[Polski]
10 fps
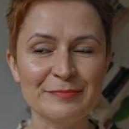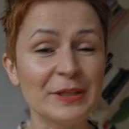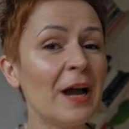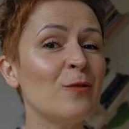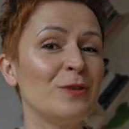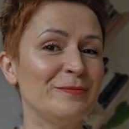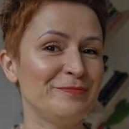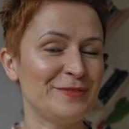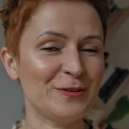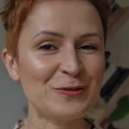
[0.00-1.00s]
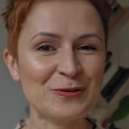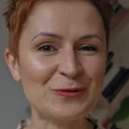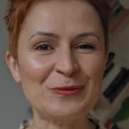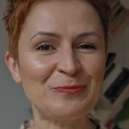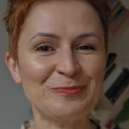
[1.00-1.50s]
białym, co z
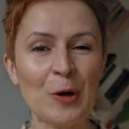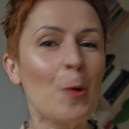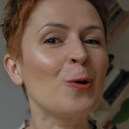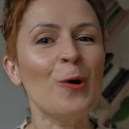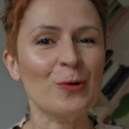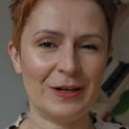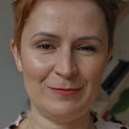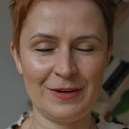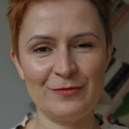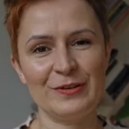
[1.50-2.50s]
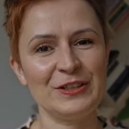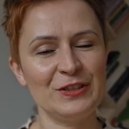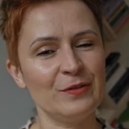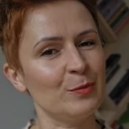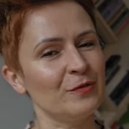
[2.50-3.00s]
tym kolorem, a
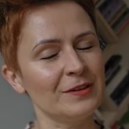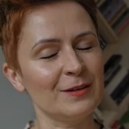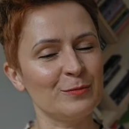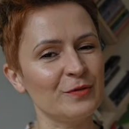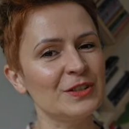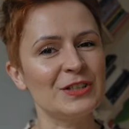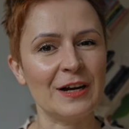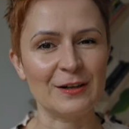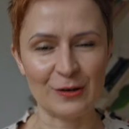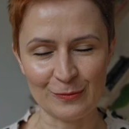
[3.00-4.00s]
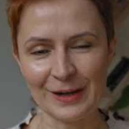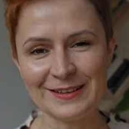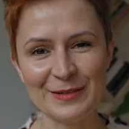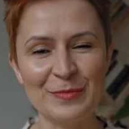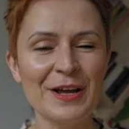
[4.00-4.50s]
właściwie powinnam powiedzieć
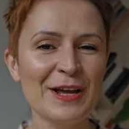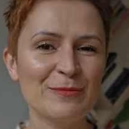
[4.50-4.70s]
achromatem,